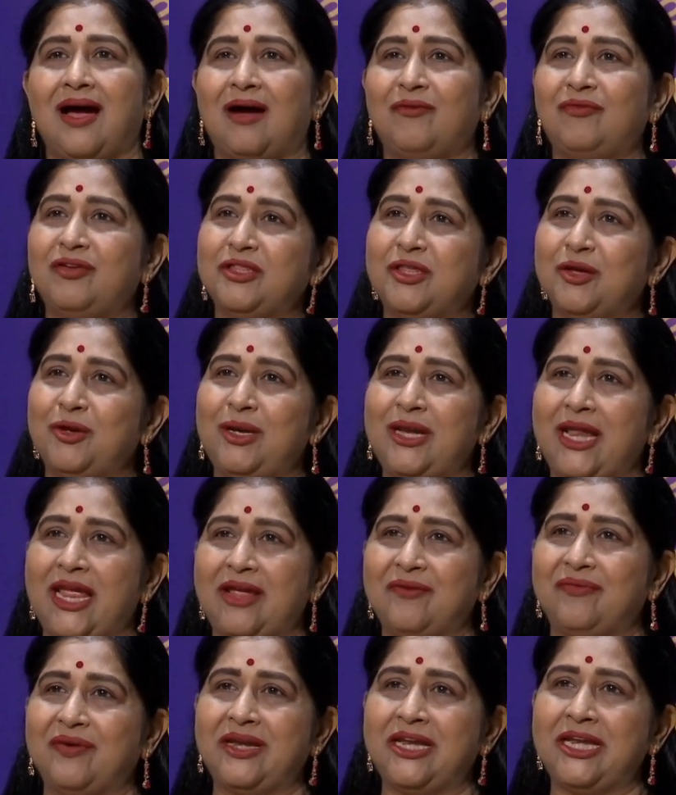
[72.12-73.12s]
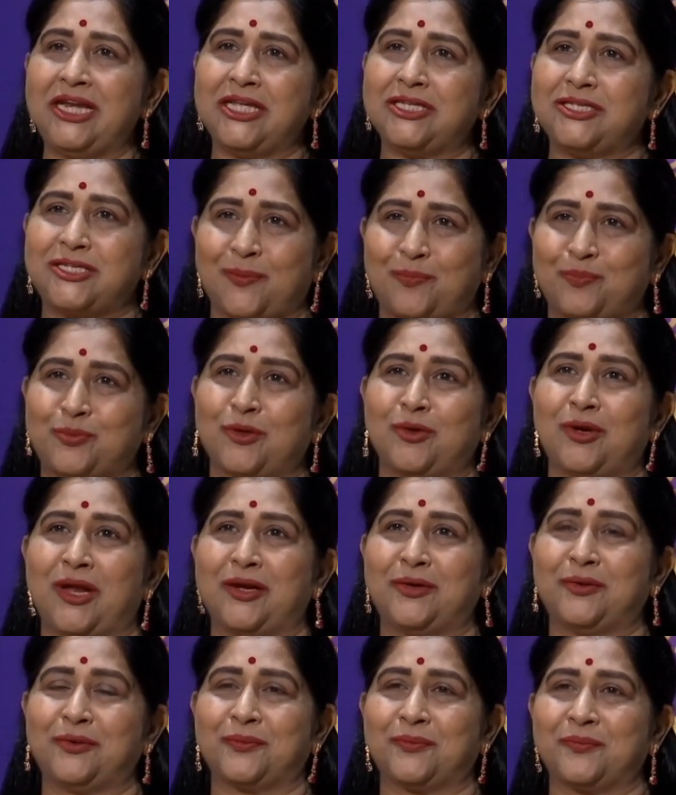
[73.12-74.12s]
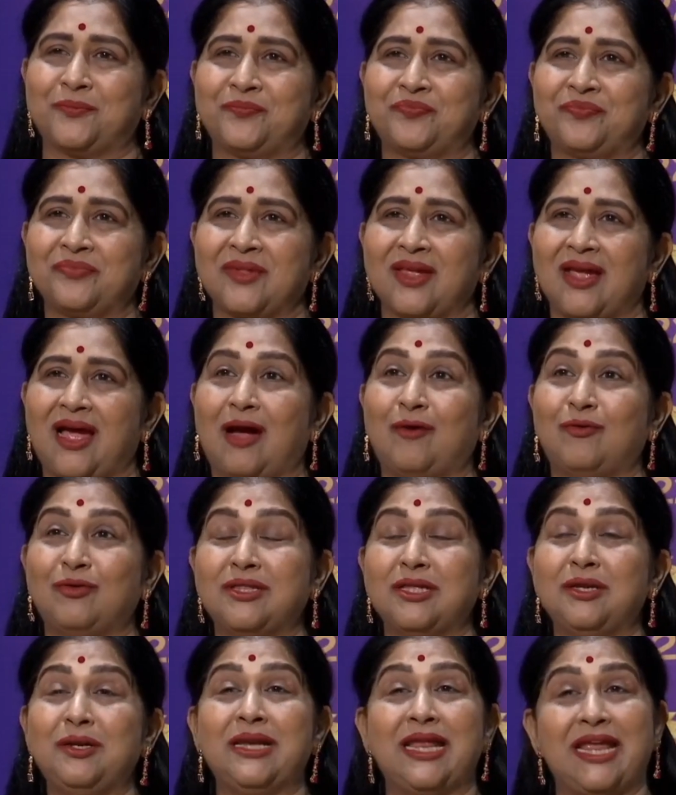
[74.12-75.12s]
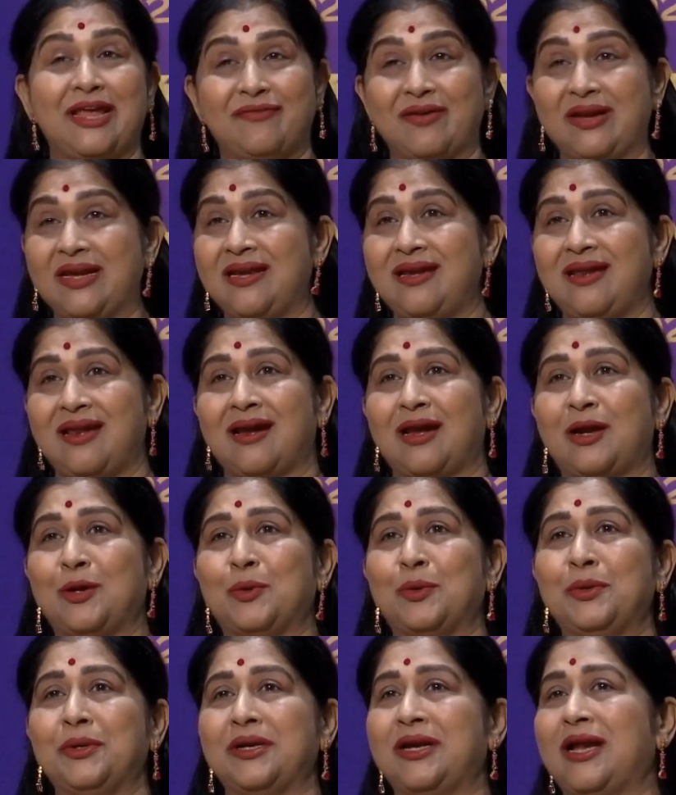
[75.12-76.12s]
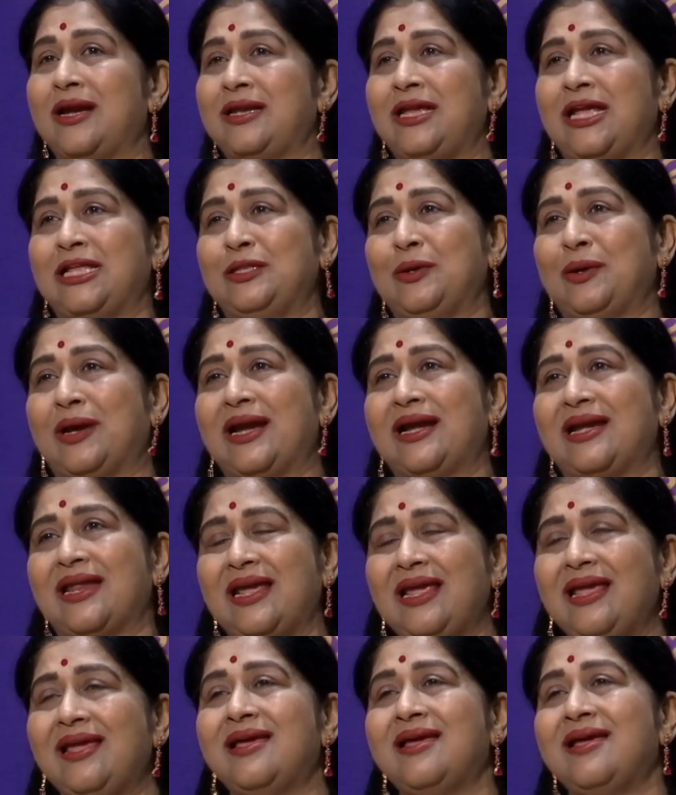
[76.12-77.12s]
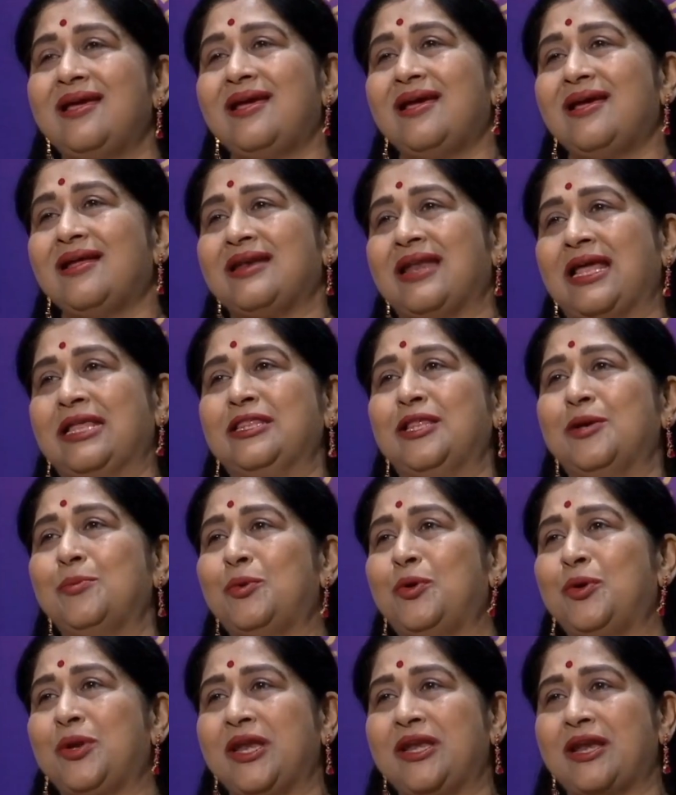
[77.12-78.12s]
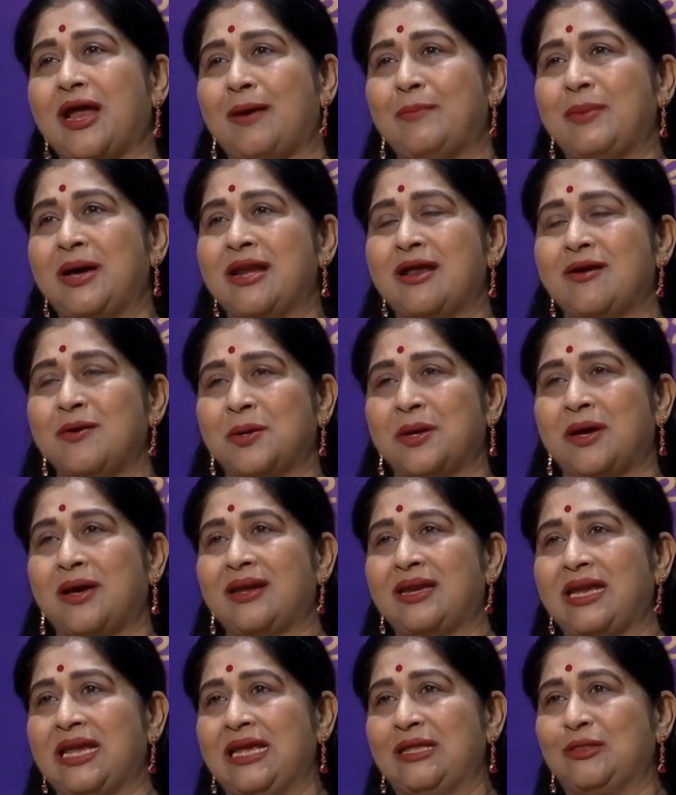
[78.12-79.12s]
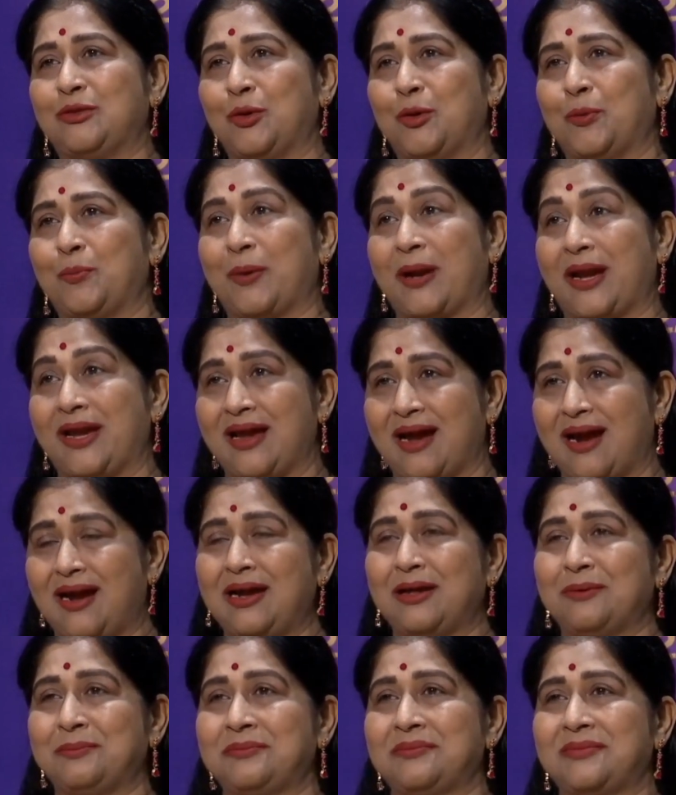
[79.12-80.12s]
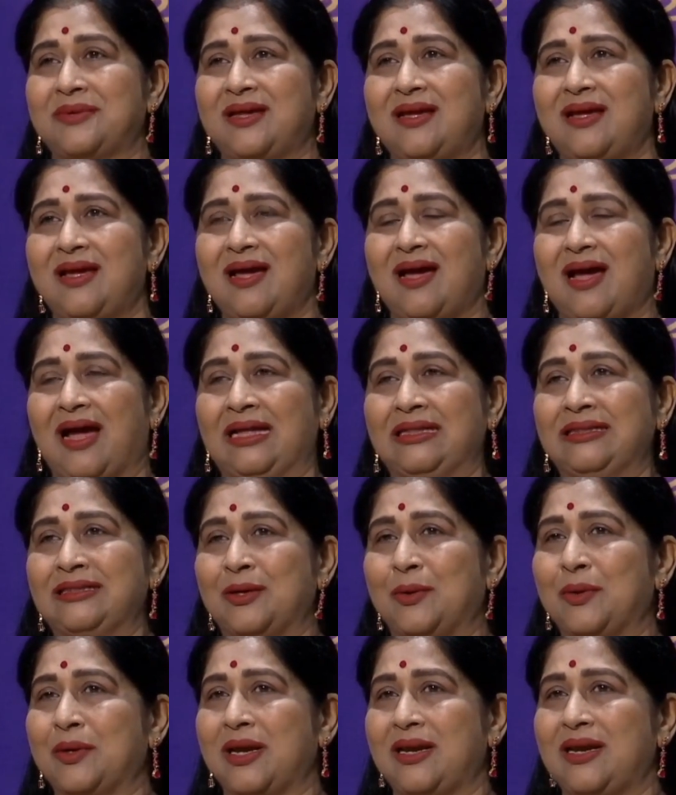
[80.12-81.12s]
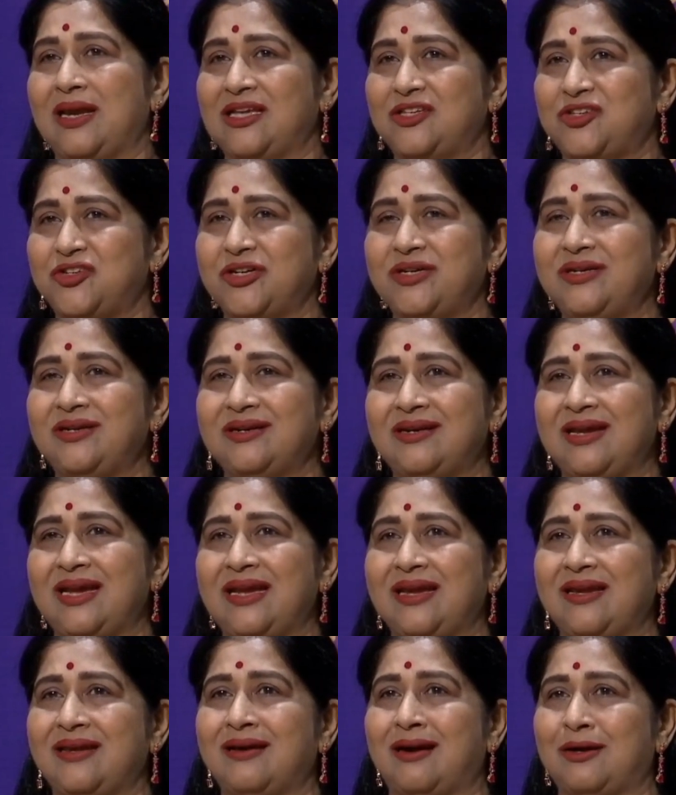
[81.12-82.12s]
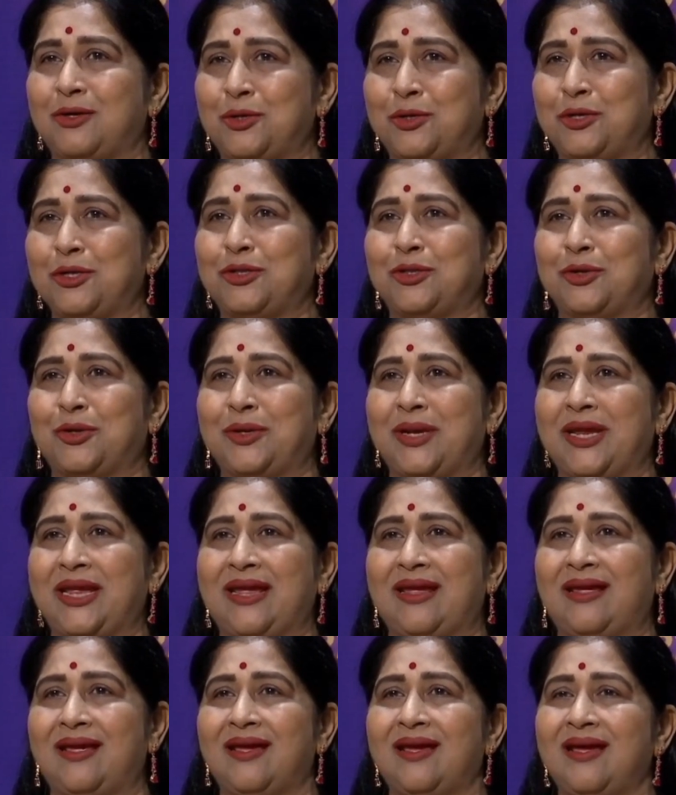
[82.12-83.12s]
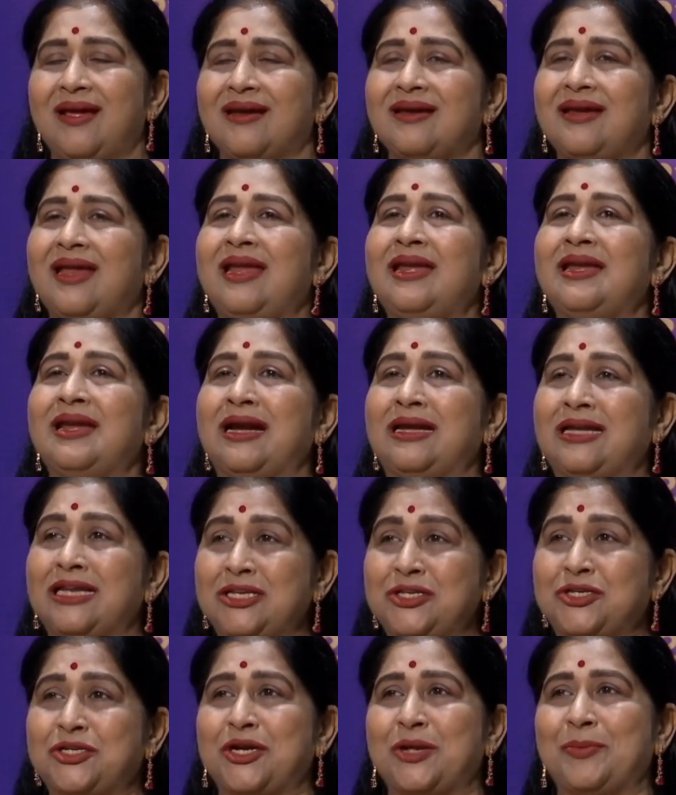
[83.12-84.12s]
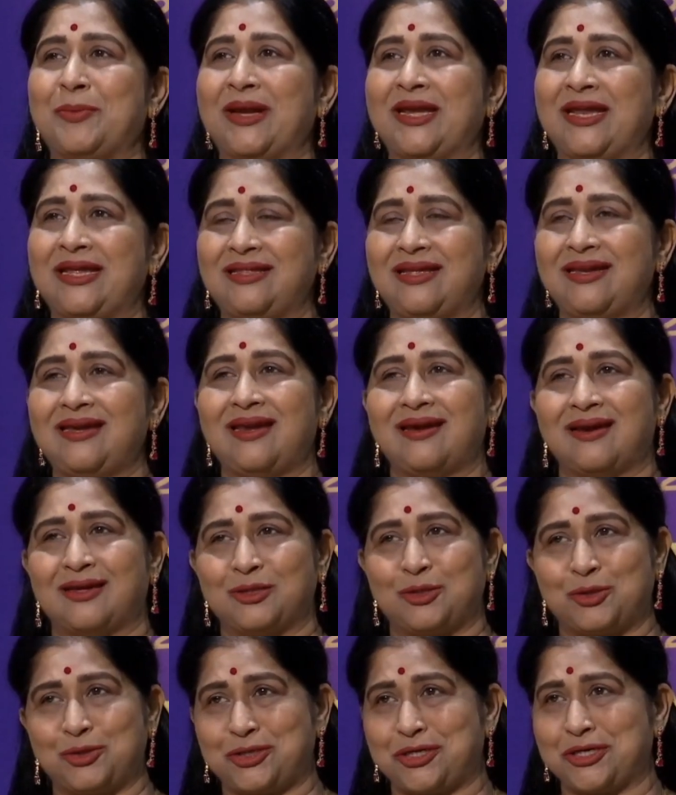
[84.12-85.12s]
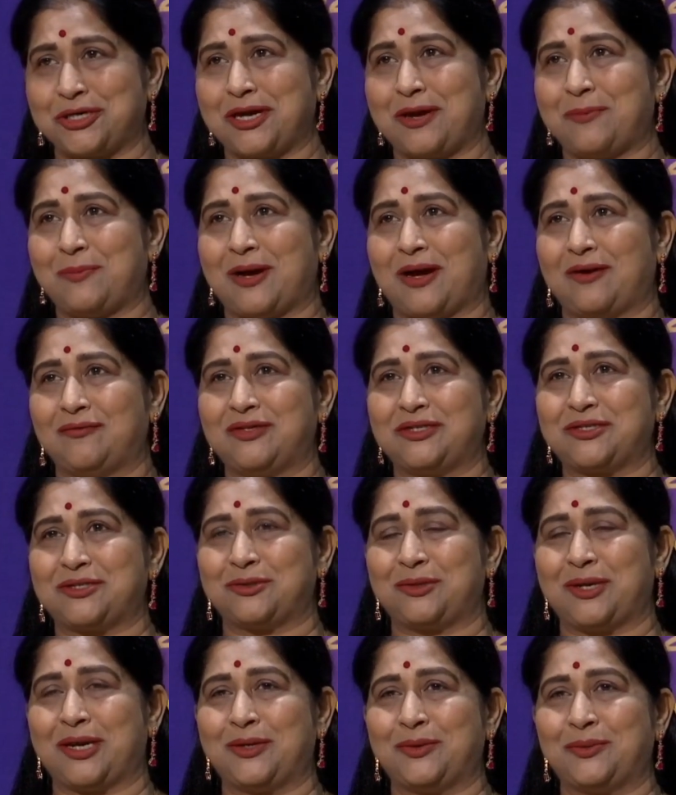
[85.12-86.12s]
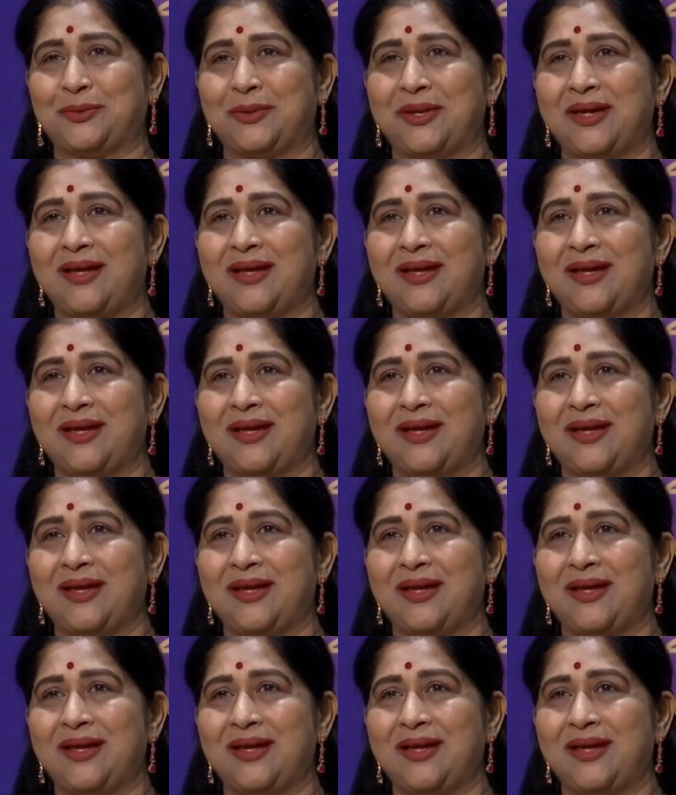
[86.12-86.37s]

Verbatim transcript: అవధులు లేవని నేను చెప్తున్నాను అవధులు లేవని నేను అనుకుంటున్నాను ఎందుకంటే నందమూరి రామారావు గారితో ప్రయాణం అంత ఒక లెజెండరీ నటుడితోని నేను నటించడం అనేది నేను అదృష్టంగా భావిస్తున్నాను